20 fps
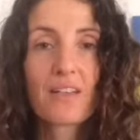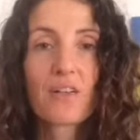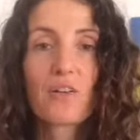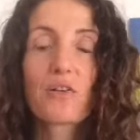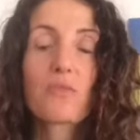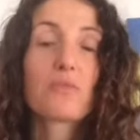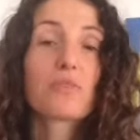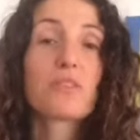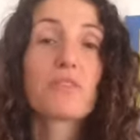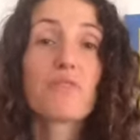
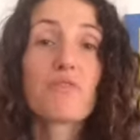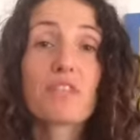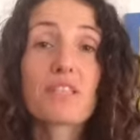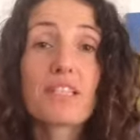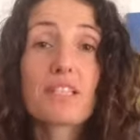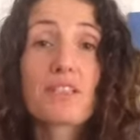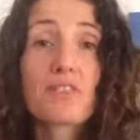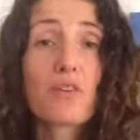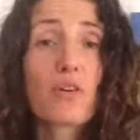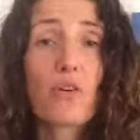como si
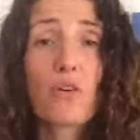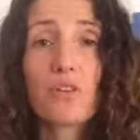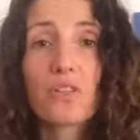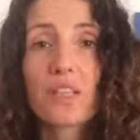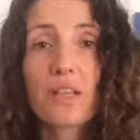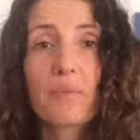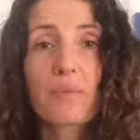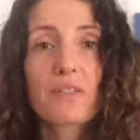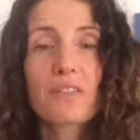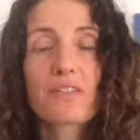fueses
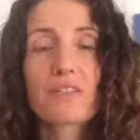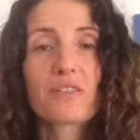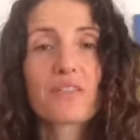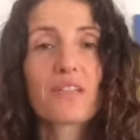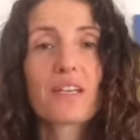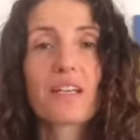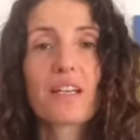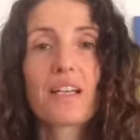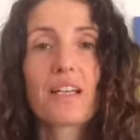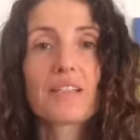otra
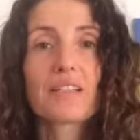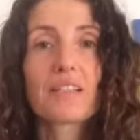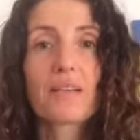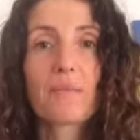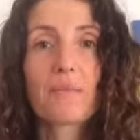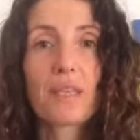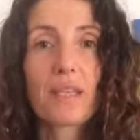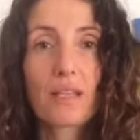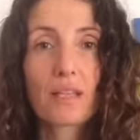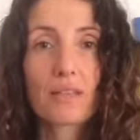persona que la está
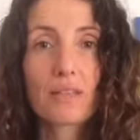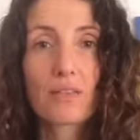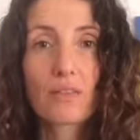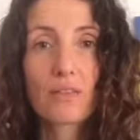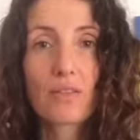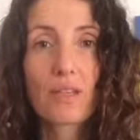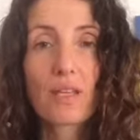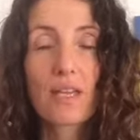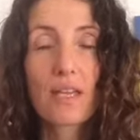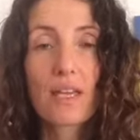mirando
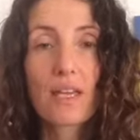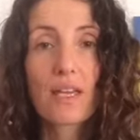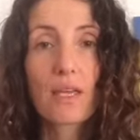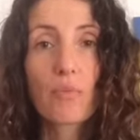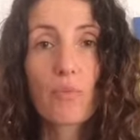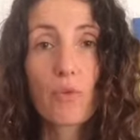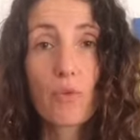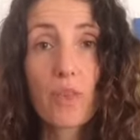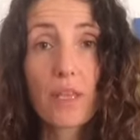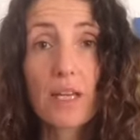y
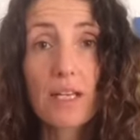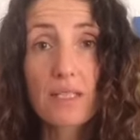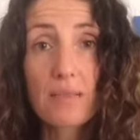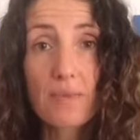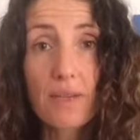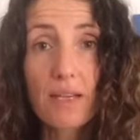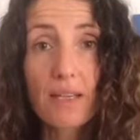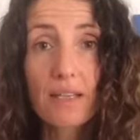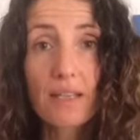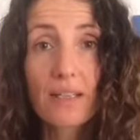pudieras
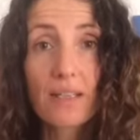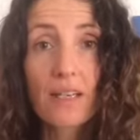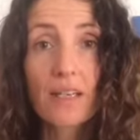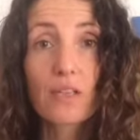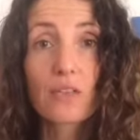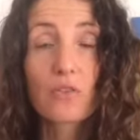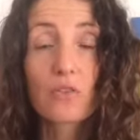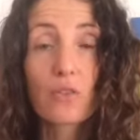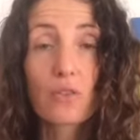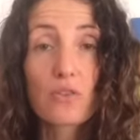ver
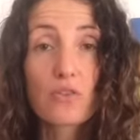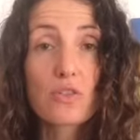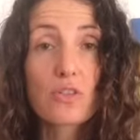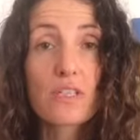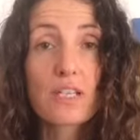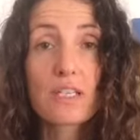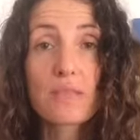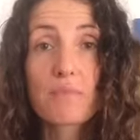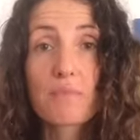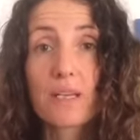todos los
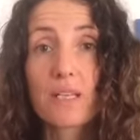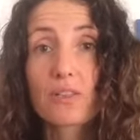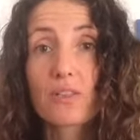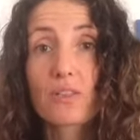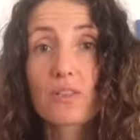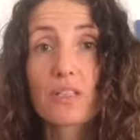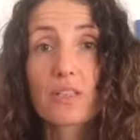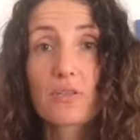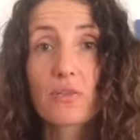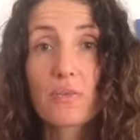
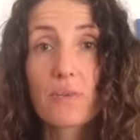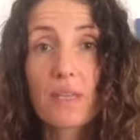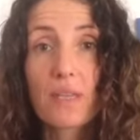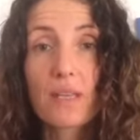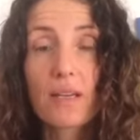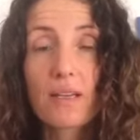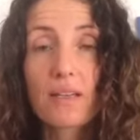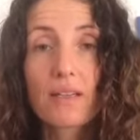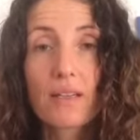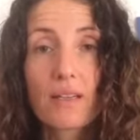aspectos de tu
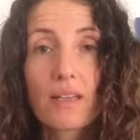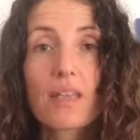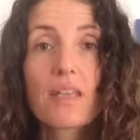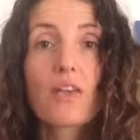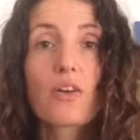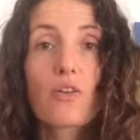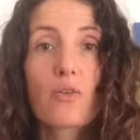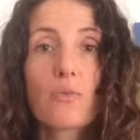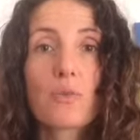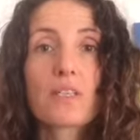vida y
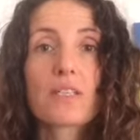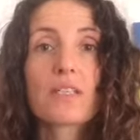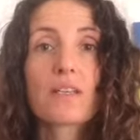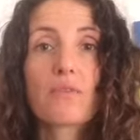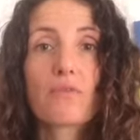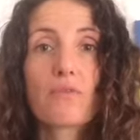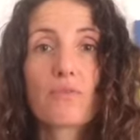cómo están